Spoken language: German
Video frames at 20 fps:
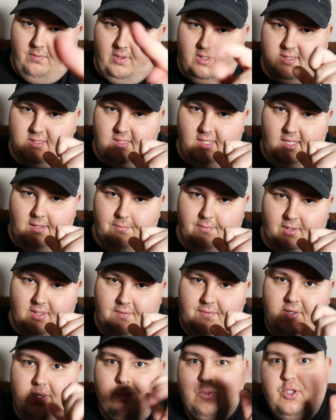Was geht?
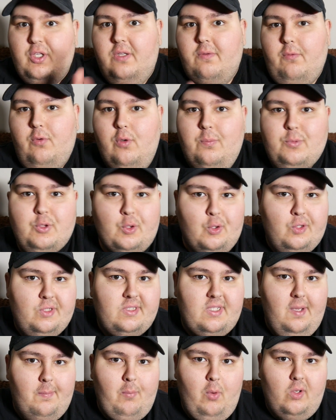Forte wieder am Start. Willkommen zum
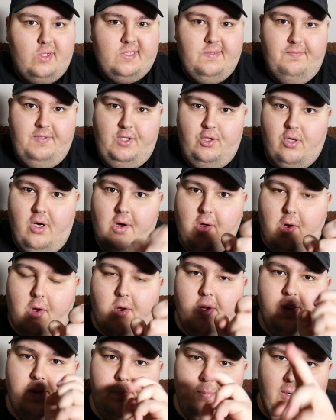neuesten Unboxing-Video.
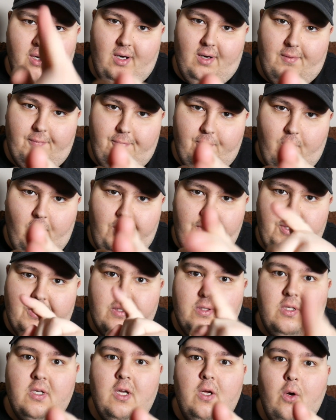Arriba,
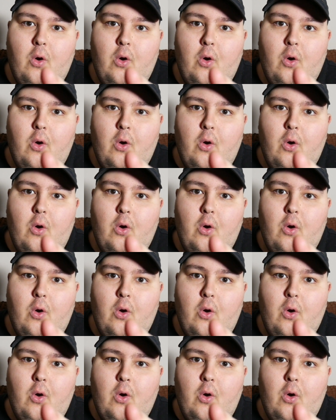Freunde.